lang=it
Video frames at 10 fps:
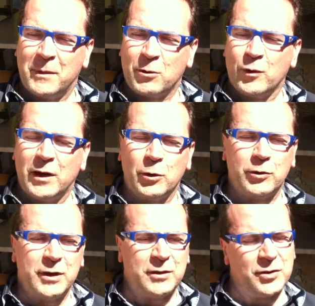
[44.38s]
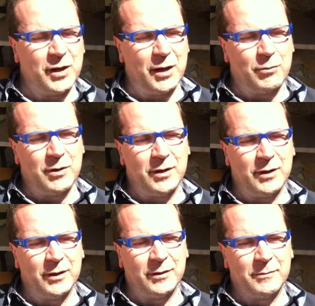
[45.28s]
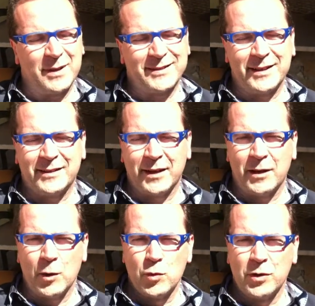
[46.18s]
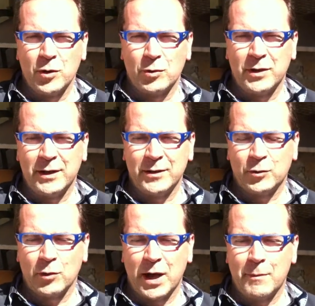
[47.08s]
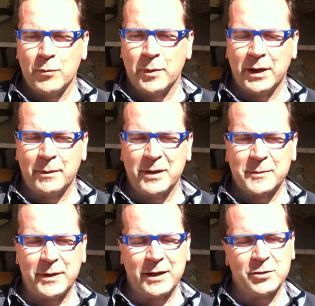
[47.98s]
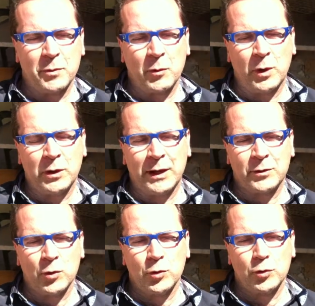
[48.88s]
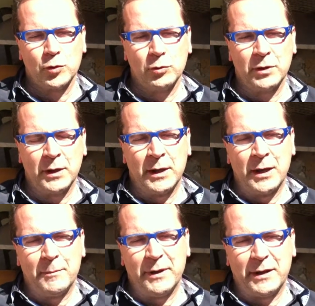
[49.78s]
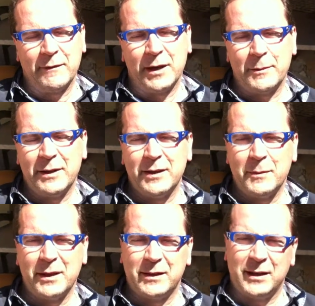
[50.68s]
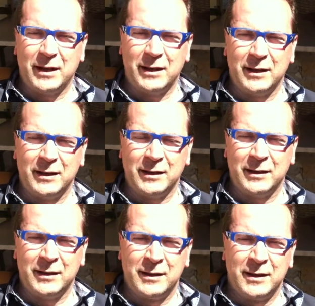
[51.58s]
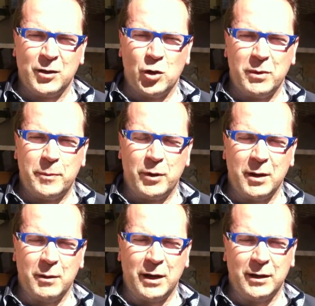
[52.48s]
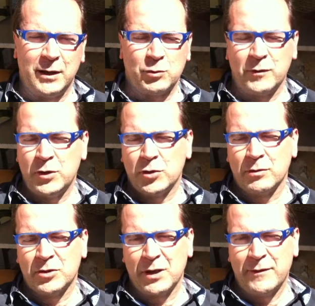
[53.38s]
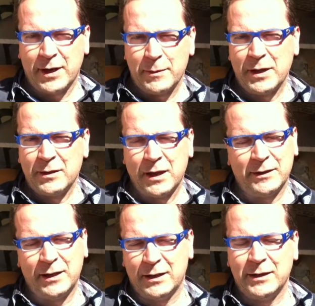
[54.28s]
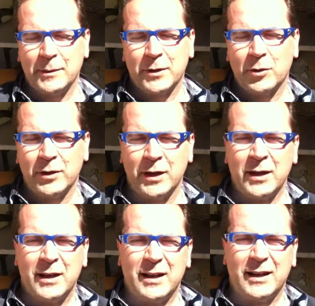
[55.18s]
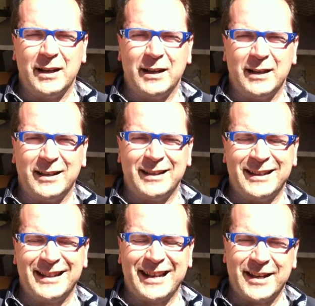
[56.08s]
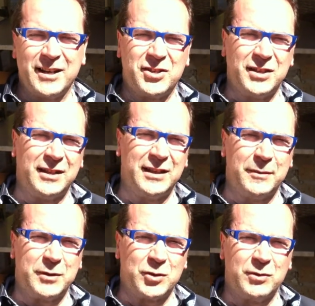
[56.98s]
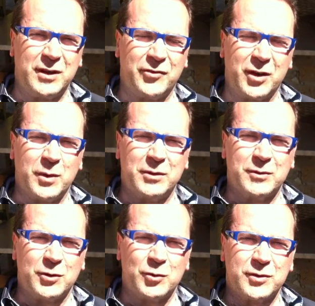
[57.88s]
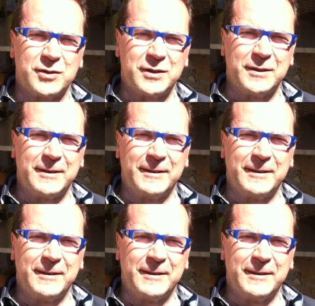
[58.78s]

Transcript: Marco Valerio Ricci è un eh, master trainer unico nel suo campo per la mia esperienza, per quante altre ho conosciute, perché veramente mette al come prima nella sua vision c'è veramente, al di là delle parole, la, la crescita delle persone che frequentano i suoi corsi.